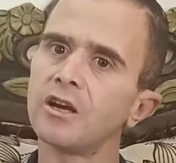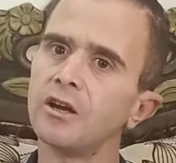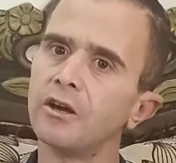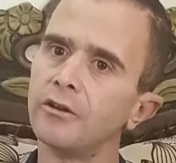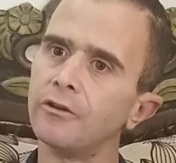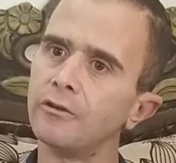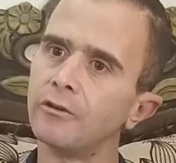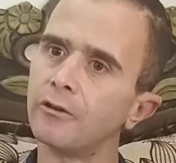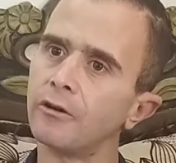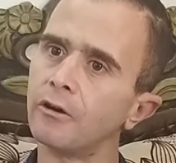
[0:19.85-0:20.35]

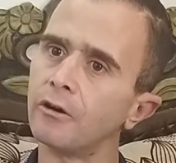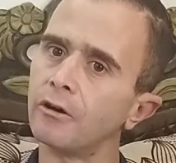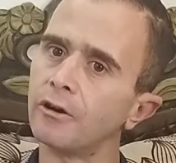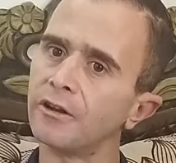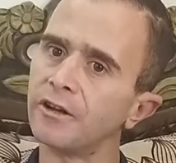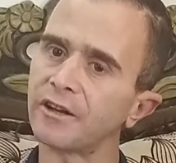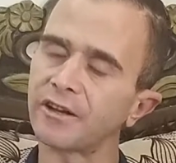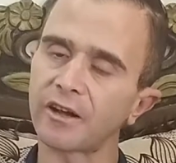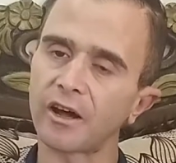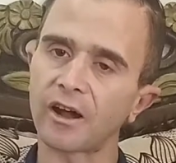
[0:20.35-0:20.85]
انه
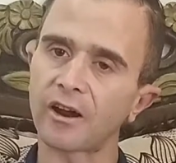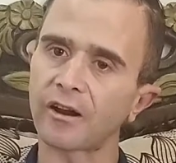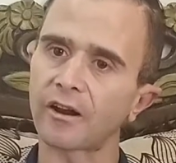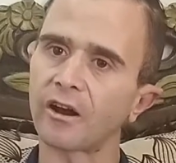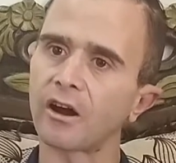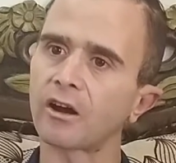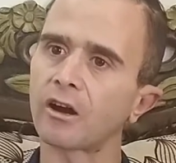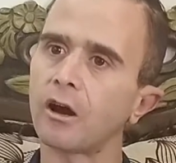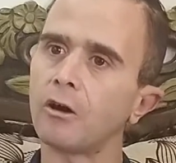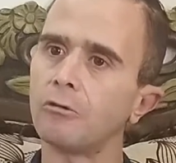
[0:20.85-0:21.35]

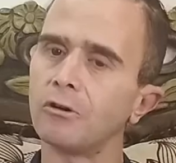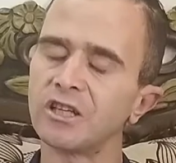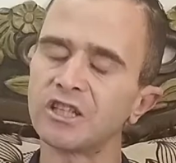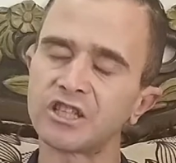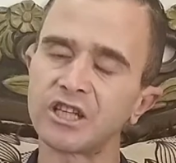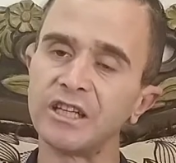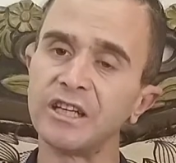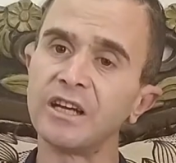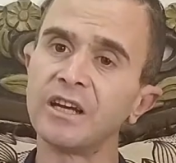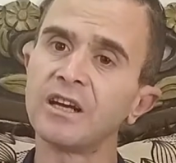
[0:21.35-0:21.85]
نتحرك او
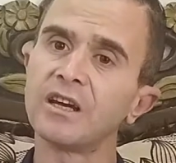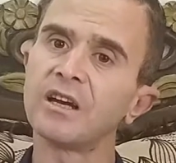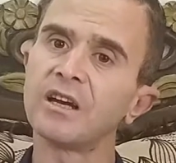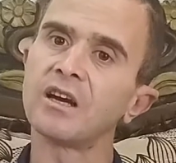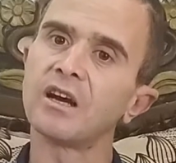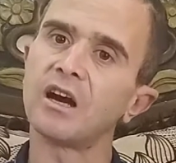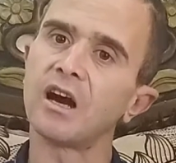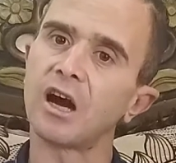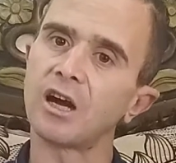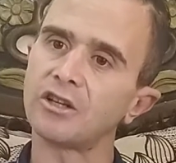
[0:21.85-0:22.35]
إشي
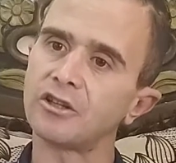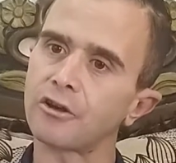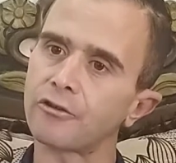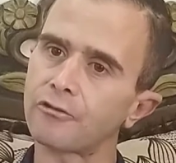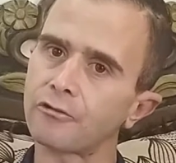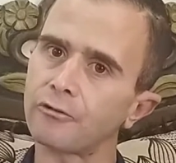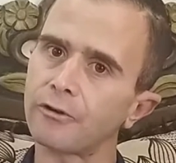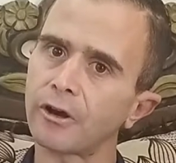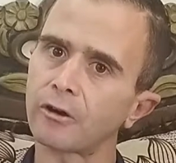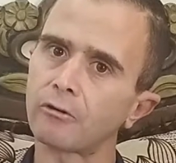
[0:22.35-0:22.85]

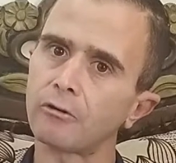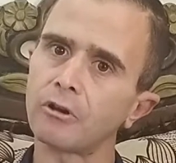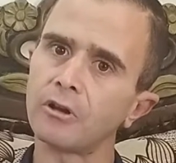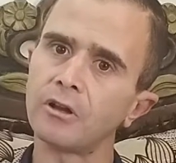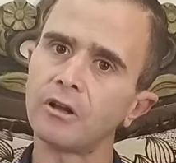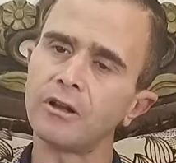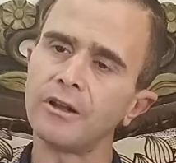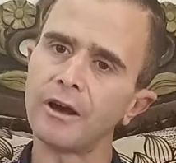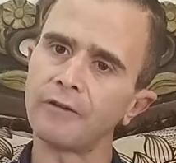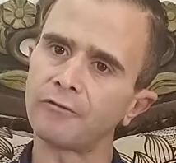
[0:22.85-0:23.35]
حجزونا
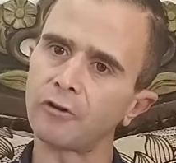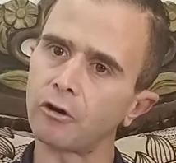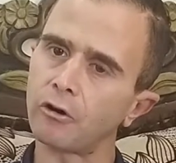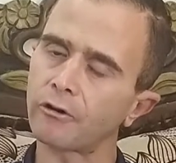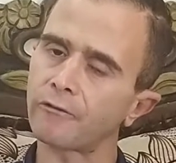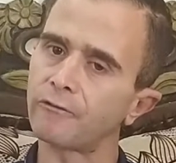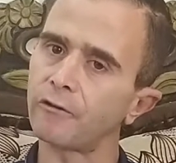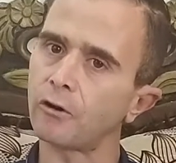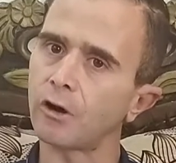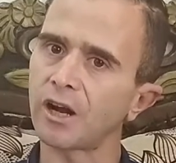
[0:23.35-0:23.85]
كلنا في
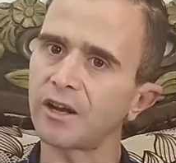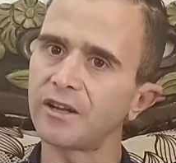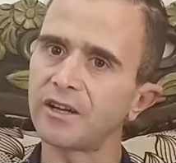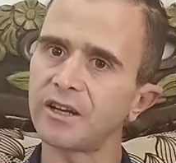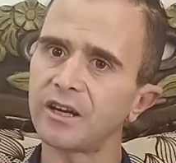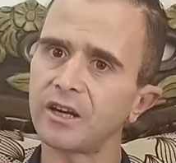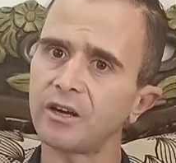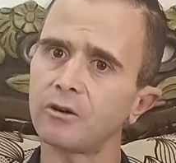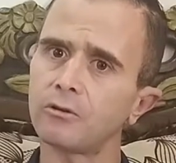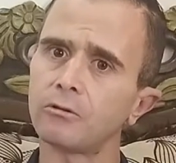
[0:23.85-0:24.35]
غرفه
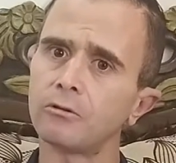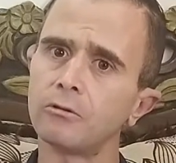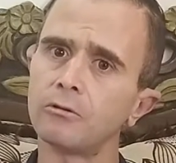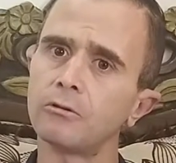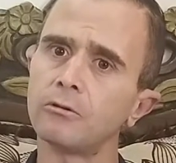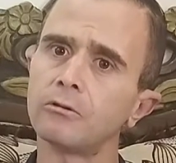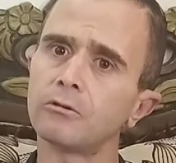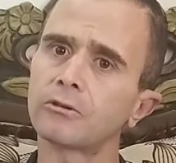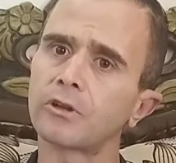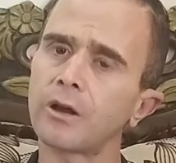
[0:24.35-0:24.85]
واحده
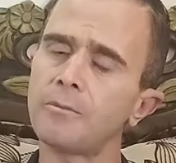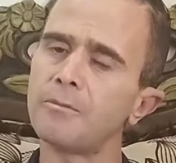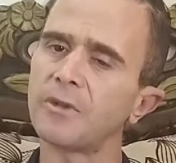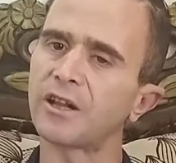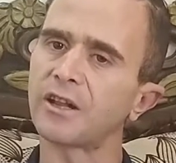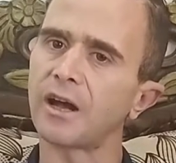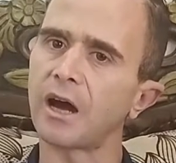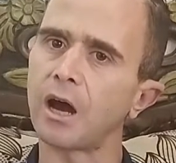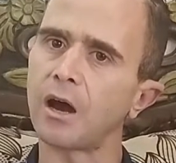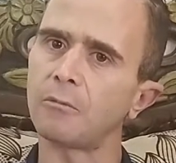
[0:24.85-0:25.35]
وتم
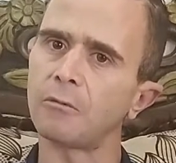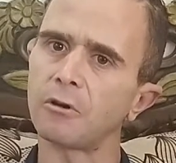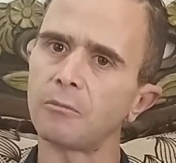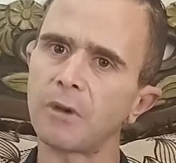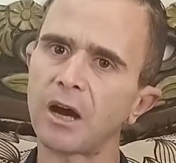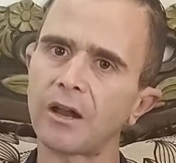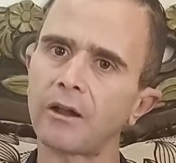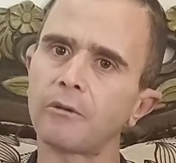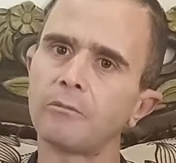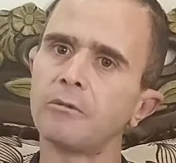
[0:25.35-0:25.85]
التعامل
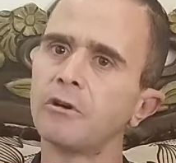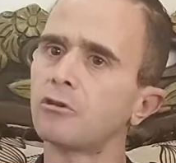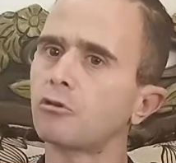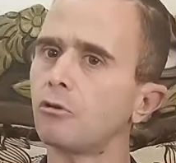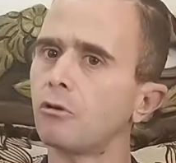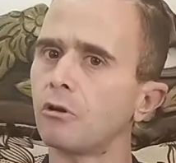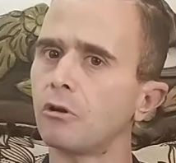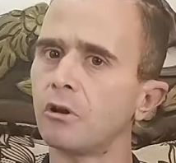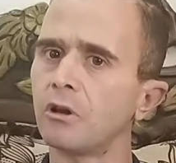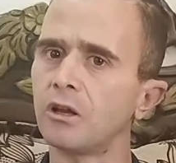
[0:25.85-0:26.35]
معنا
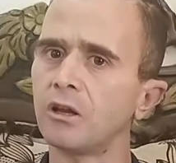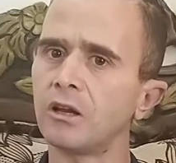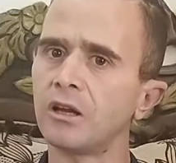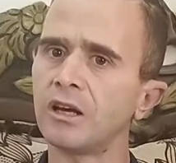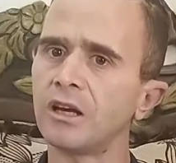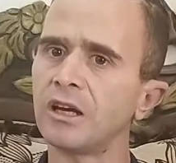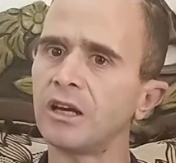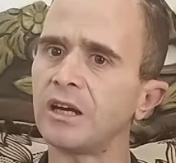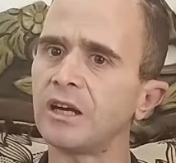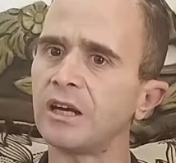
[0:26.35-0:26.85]
بكل
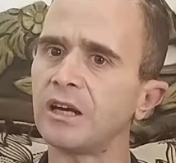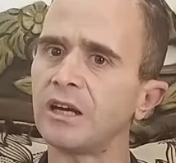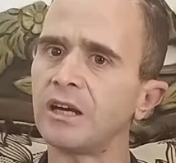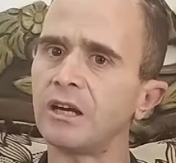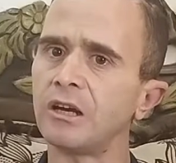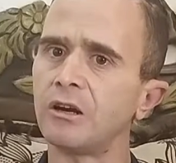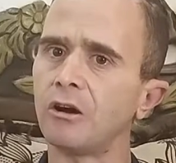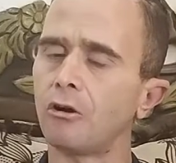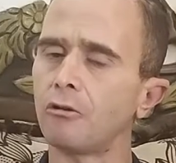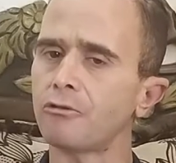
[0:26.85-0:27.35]

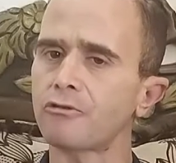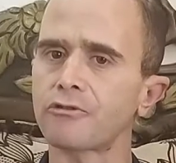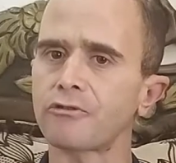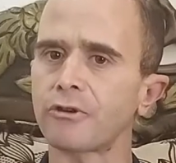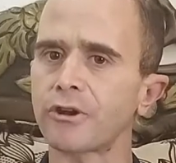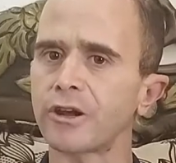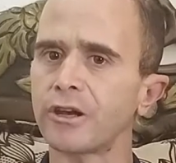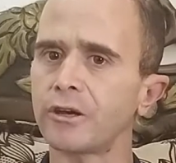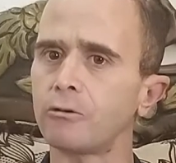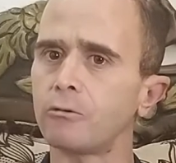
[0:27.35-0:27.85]
آه،
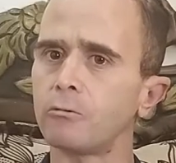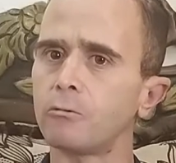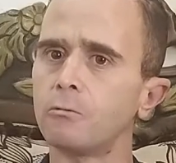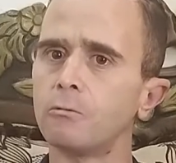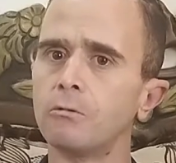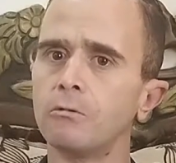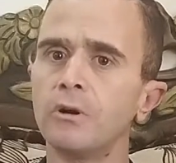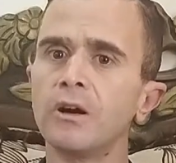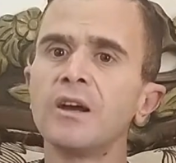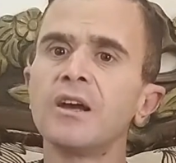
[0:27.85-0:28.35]
عنصريه
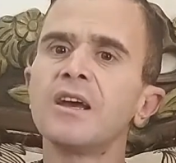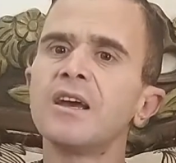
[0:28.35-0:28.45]
و